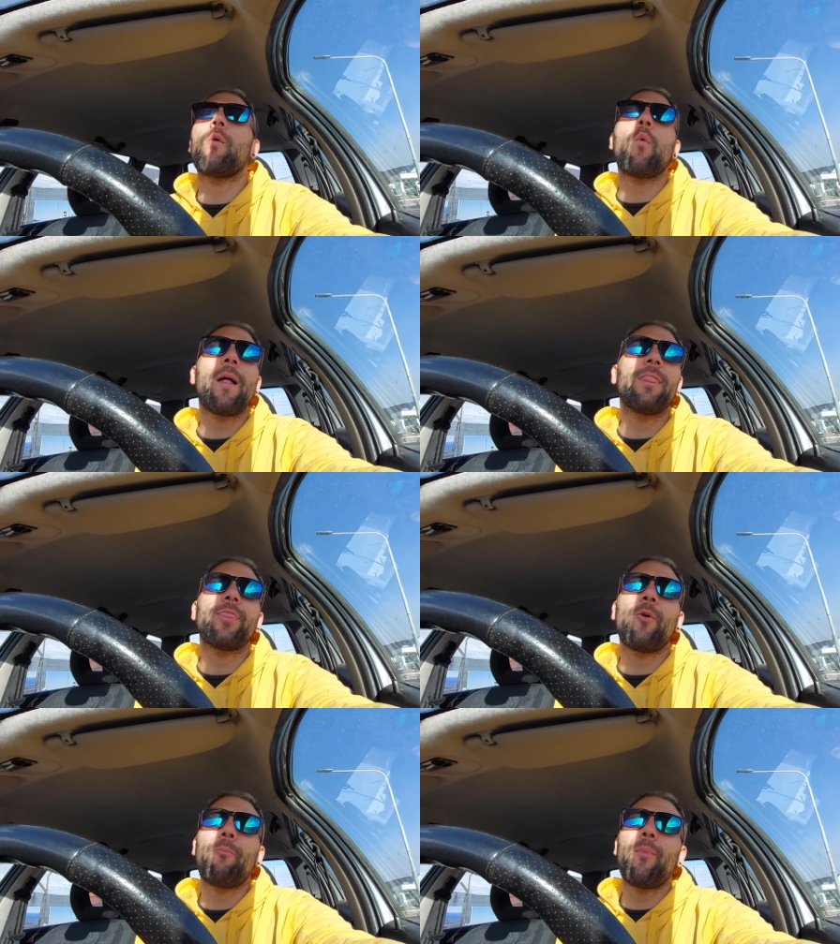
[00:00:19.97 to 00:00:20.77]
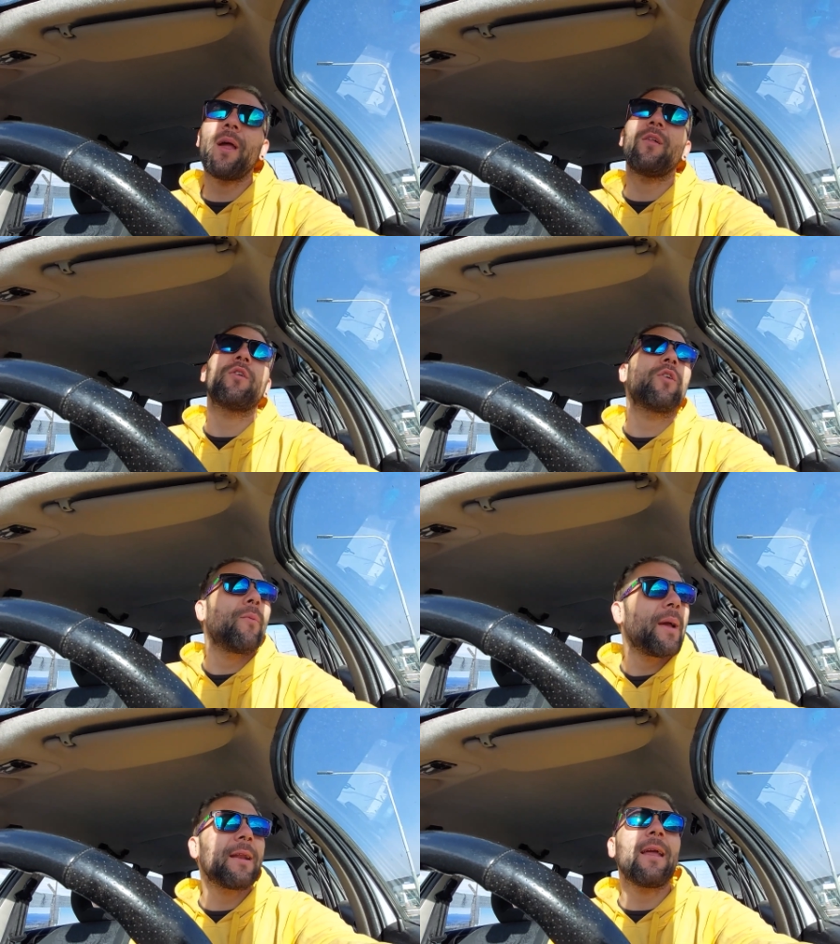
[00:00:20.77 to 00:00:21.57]
¿Cuánto puedo
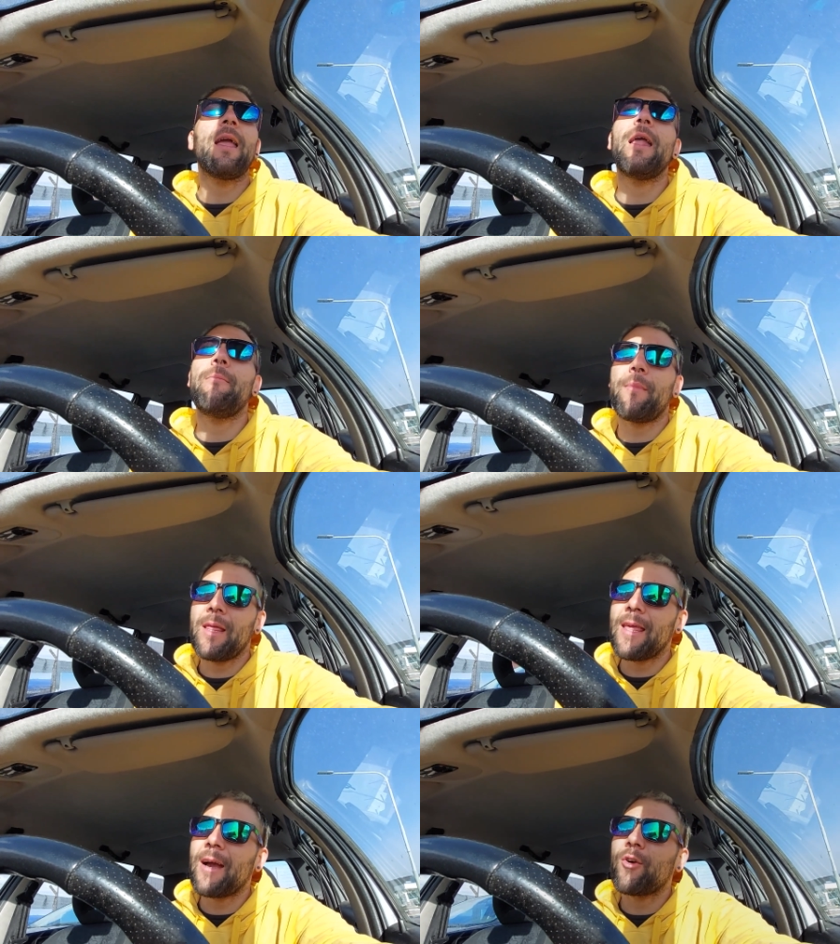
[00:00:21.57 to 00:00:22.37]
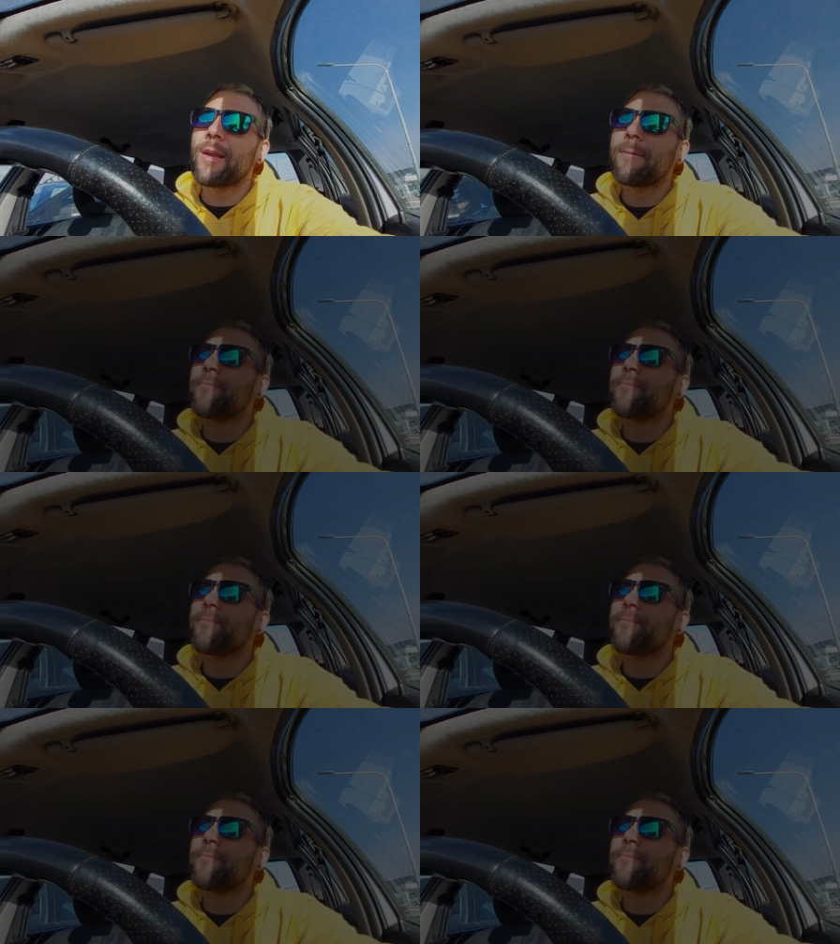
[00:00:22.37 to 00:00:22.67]
comer en media hora?